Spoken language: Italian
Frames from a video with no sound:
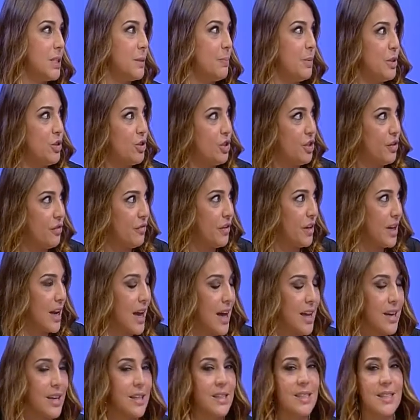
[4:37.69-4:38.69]

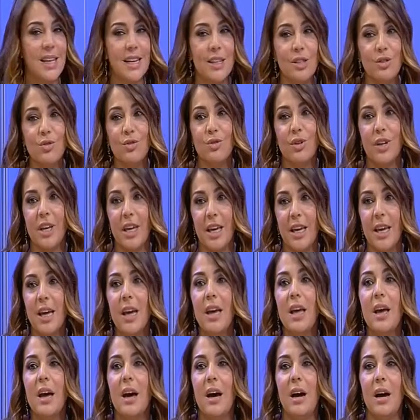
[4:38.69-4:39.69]
specifica, nel senso che
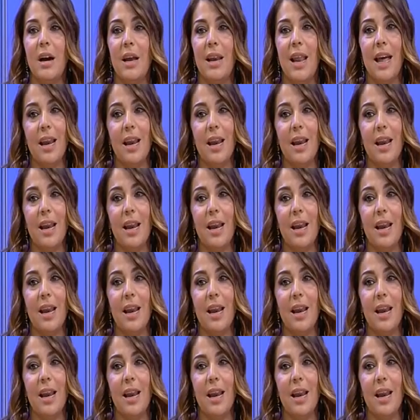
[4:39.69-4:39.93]
uh,